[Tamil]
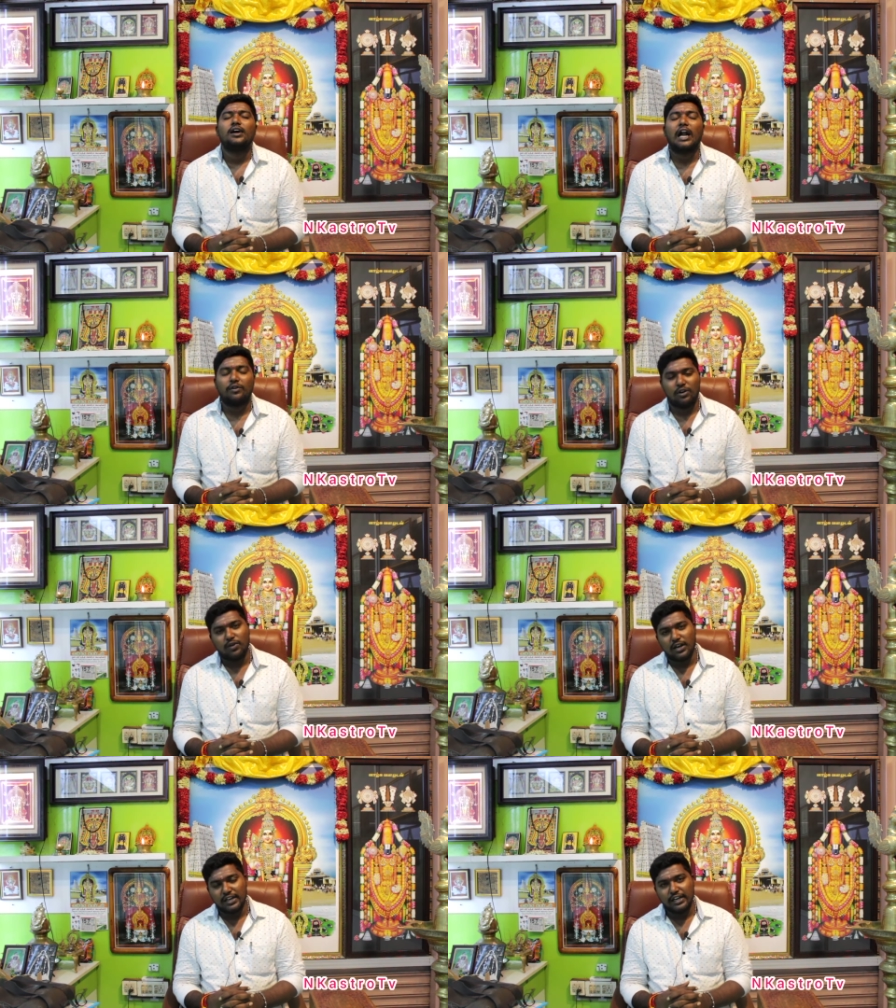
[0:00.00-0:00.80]
அனைவர்
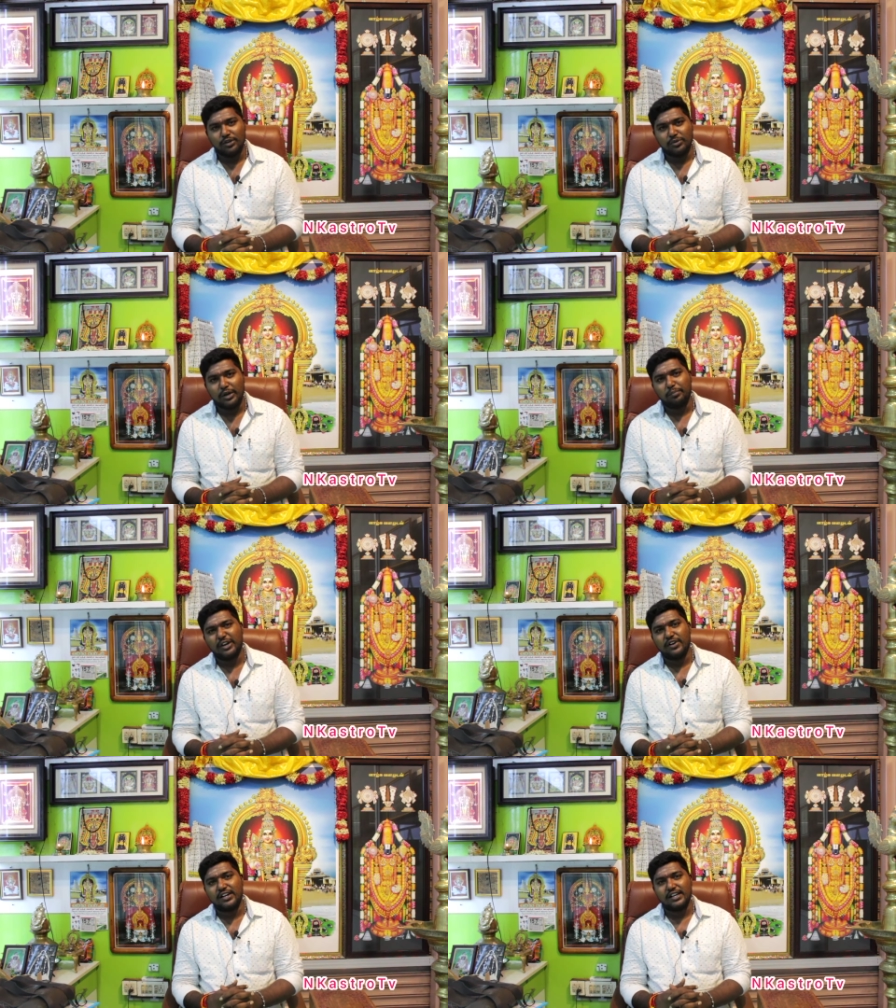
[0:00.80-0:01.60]
வாழ்க்கையிலும்
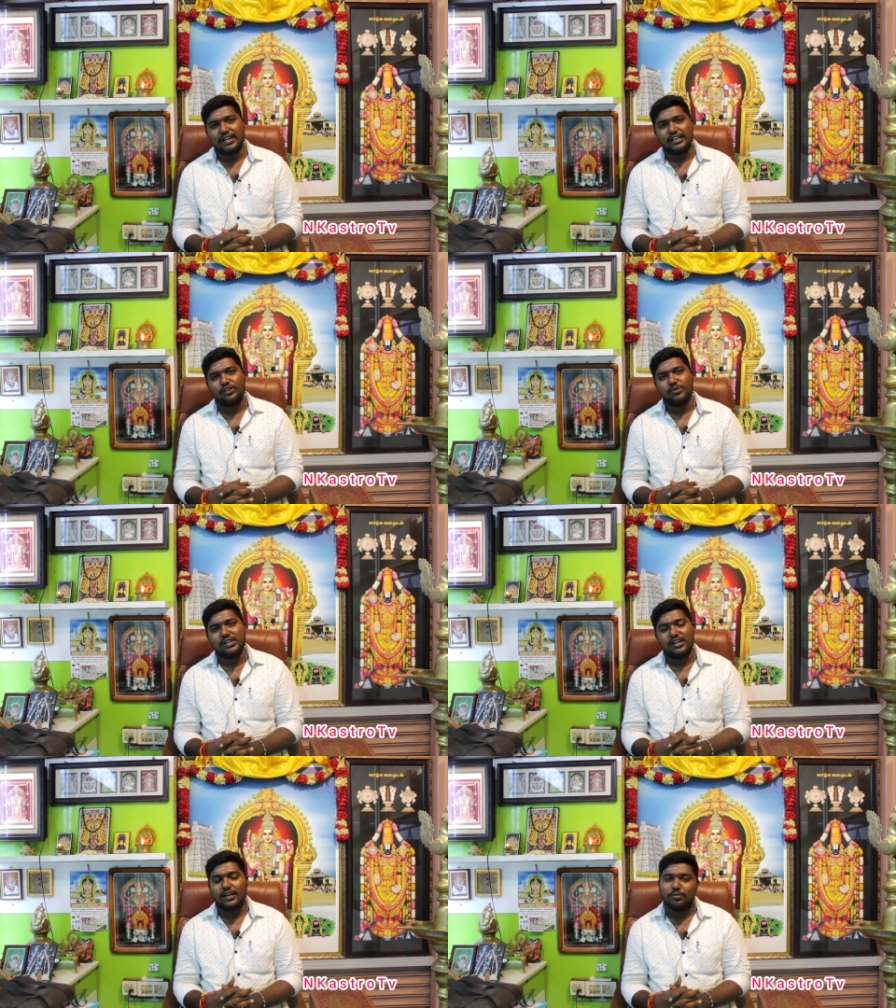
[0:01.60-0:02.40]
மிகப்பெரிய வெற்றி கிடைக்கும்
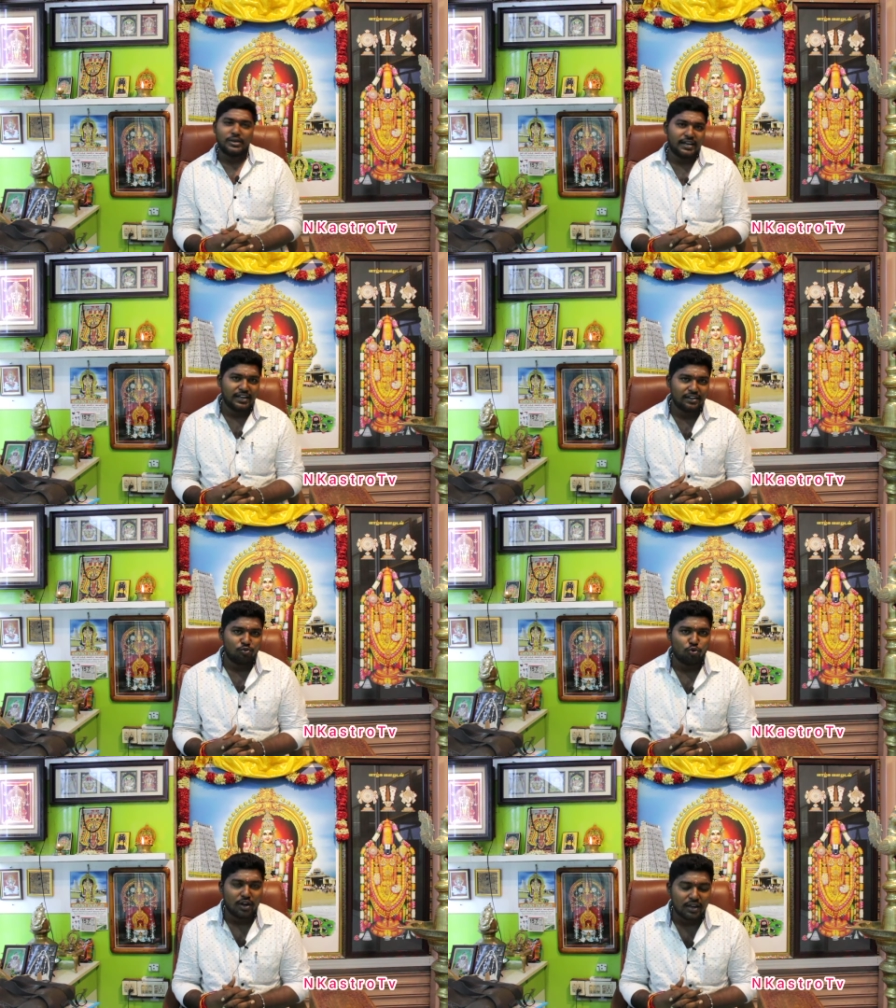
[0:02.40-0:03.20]
என்று நான் நம்புகிறேன்
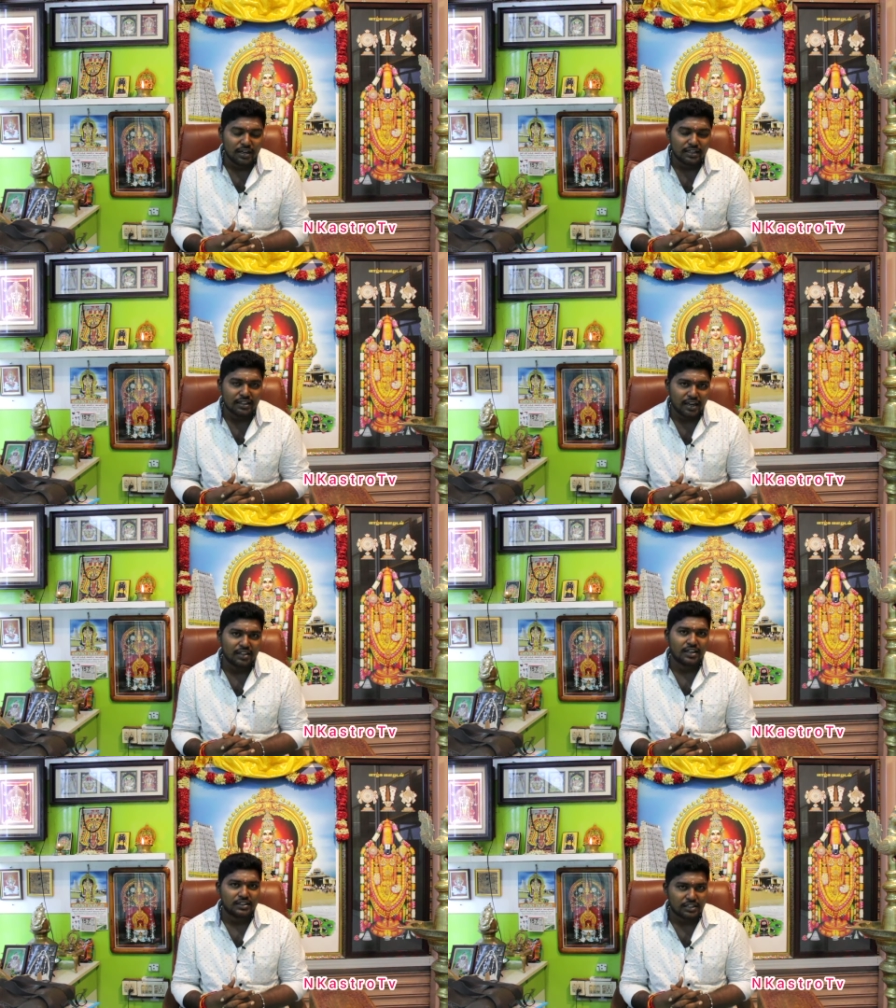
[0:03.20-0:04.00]
உங்களுக்கு
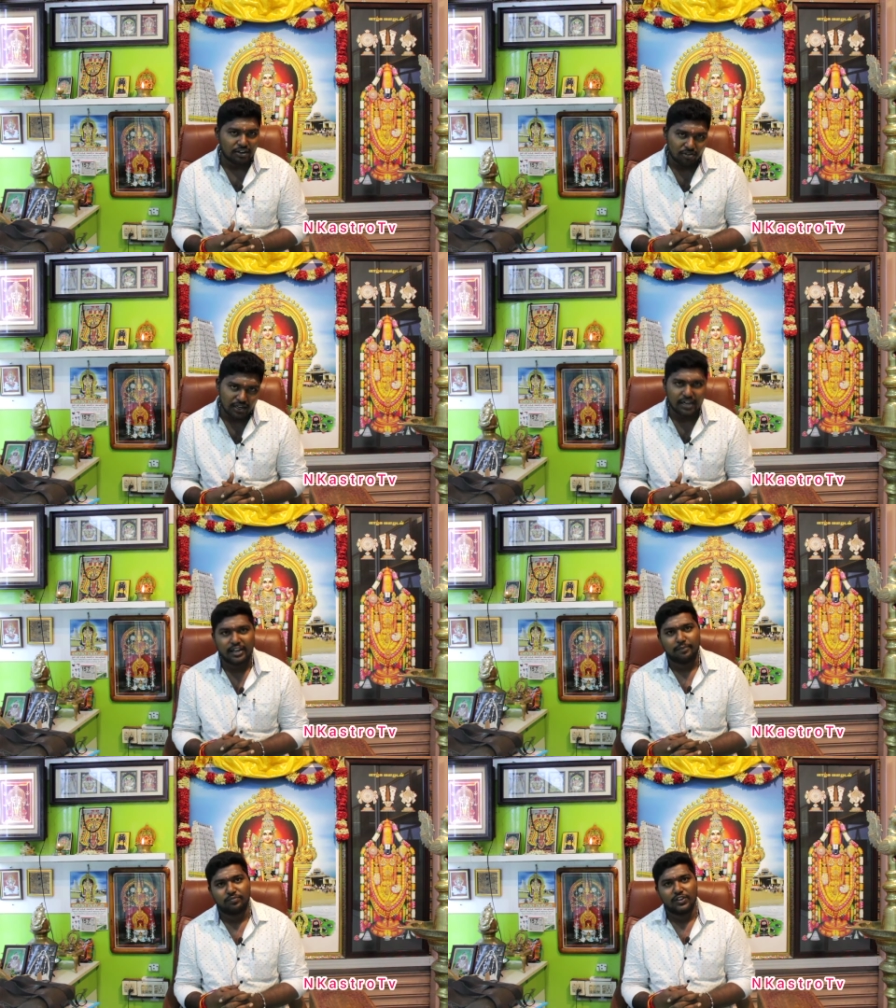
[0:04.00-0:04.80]
தெரிந்த
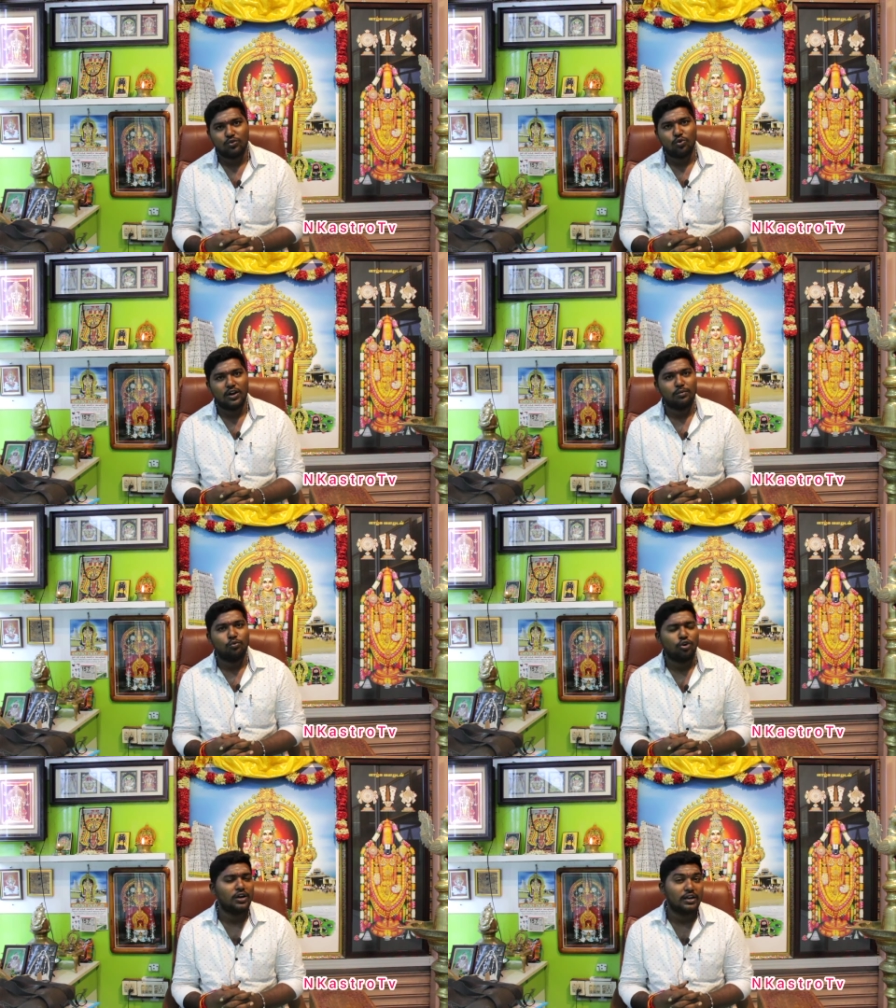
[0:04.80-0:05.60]
தகவல்களை உங்களிடம்
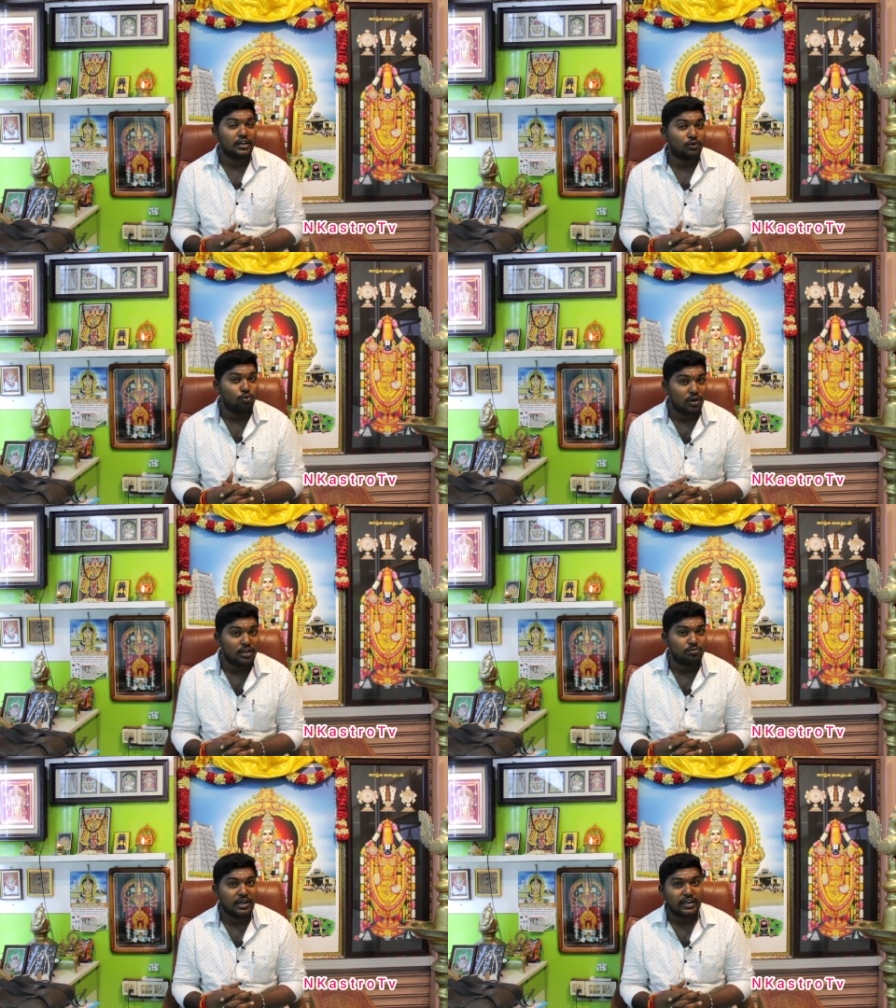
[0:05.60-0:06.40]
முருகருக்கு
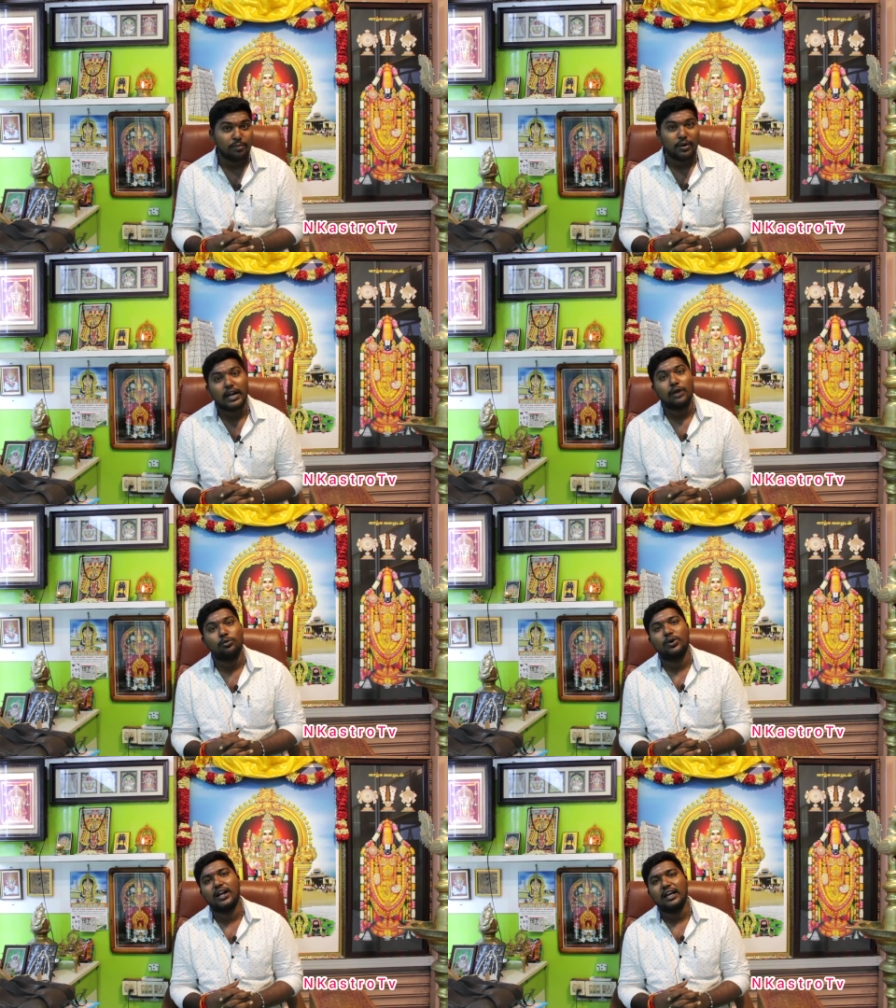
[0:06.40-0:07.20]
உங்களுக்கு முன்னாடி ஏற்பட்ட
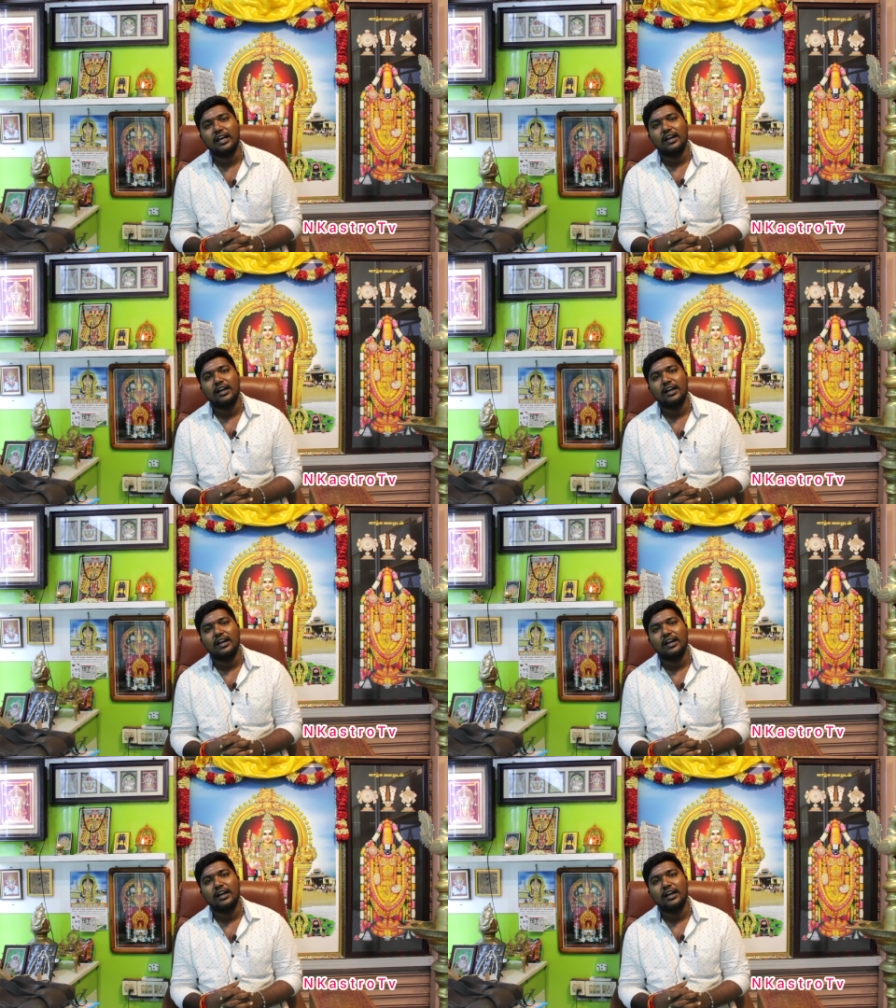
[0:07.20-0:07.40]
அனுபவங்களை